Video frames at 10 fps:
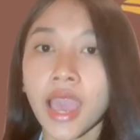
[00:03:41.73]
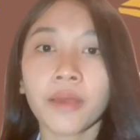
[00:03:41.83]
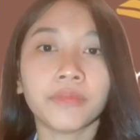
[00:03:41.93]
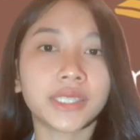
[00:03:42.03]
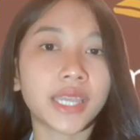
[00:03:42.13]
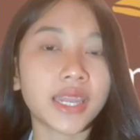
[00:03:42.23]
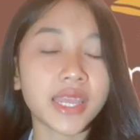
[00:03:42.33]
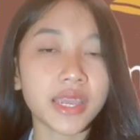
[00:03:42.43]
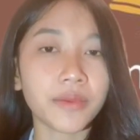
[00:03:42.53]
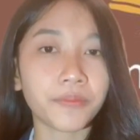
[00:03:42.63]

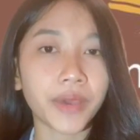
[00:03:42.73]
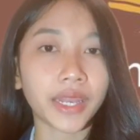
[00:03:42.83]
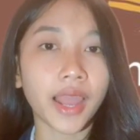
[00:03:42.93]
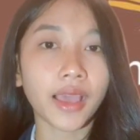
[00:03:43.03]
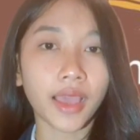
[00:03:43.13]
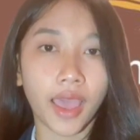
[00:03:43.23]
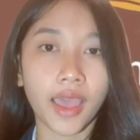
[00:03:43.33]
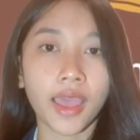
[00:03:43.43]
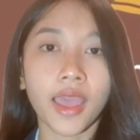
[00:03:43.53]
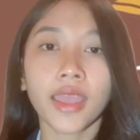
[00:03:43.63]
menjadi empat langkah,
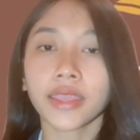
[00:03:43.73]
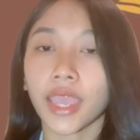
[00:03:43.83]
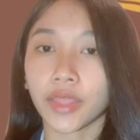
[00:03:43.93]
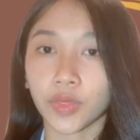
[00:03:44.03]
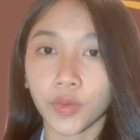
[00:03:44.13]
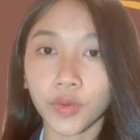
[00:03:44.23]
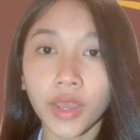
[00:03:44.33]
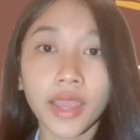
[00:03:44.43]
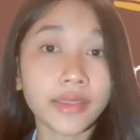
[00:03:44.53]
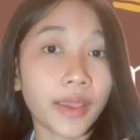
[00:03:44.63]
yaitu
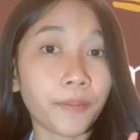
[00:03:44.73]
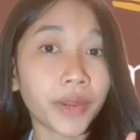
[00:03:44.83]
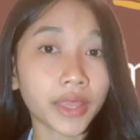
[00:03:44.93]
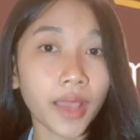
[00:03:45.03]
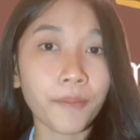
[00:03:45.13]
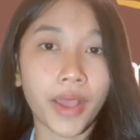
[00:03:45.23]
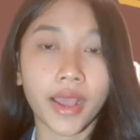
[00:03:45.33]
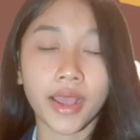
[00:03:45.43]
yang pertama,